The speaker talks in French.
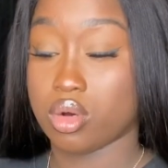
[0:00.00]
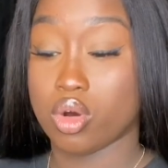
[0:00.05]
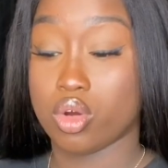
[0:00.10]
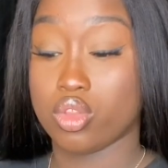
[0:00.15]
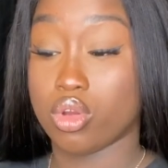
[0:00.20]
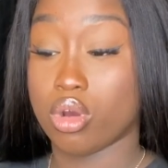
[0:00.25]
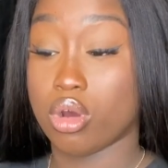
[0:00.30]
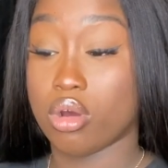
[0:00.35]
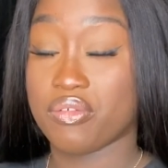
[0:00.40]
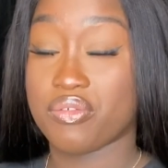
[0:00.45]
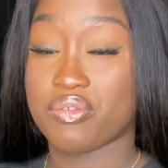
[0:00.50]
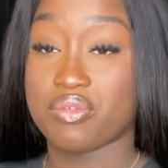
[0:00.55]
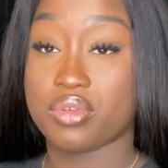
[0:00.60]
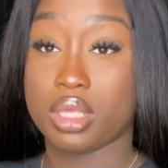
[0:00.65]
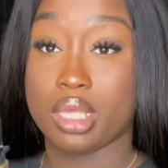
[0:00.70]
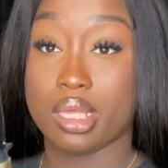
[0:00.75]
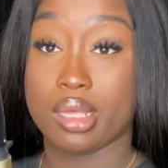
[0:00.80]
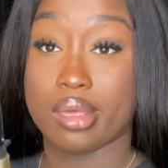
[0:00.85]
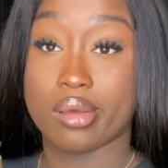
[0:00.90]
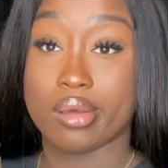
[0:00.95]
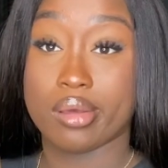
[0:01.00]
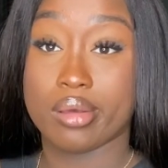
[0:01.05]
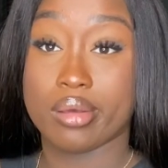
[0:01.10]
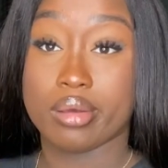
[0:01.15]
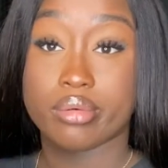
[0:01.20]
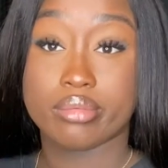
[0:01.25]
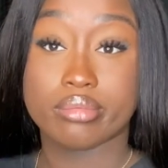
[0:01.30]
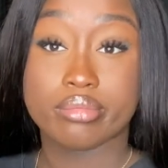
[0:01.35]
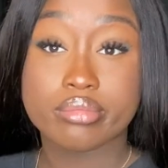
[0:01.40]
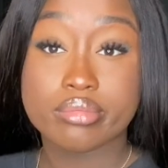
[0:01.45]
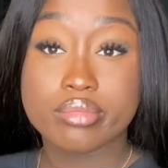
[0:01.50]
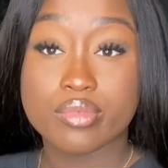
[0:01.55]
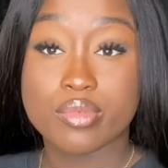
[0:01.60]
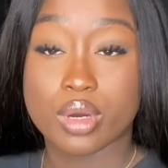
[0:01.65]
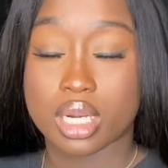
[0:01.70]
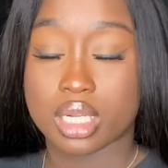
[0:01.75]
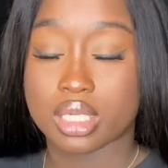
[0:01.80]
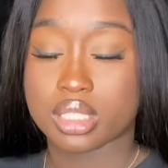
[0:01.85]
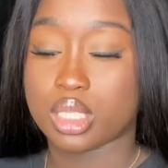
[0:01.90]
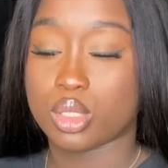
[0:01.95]
on, off. Et euh,
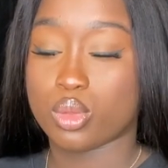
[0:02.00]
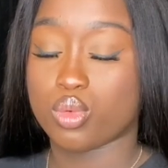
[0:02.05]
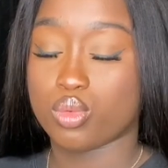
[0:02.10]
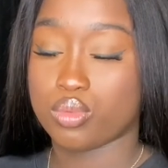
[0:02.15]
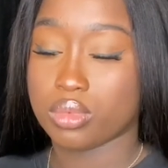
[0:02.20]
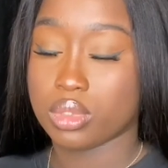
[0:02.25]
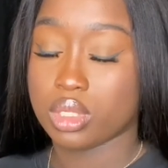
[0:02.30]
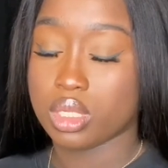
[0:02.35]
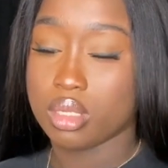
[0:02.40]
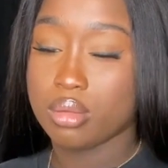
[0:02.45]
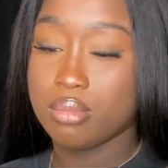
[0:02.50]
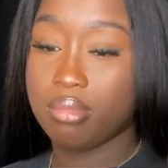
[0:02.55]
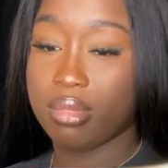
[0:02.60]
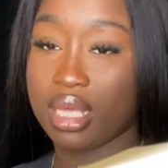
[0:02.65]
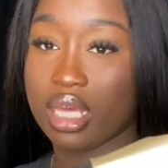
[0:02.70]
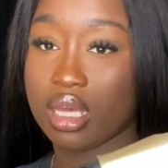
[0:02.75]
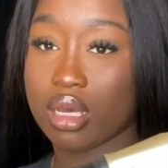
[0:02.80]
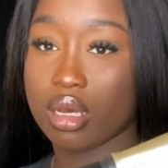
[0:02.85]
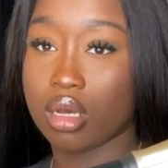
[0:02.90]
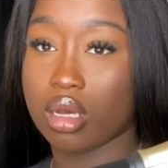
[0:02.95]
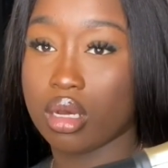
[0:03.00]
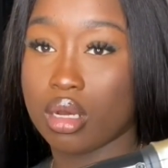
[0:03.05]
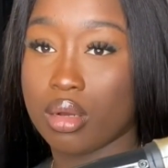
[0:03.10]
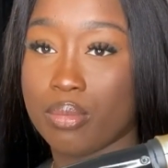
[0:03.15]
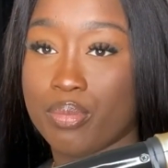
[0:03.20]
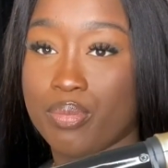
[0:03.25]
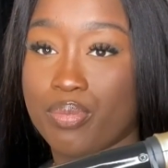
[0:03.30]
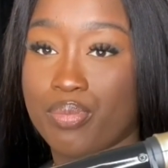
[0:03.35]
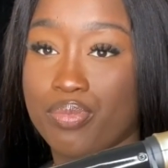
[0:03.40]
voilà, c'est tout. Mais, euh,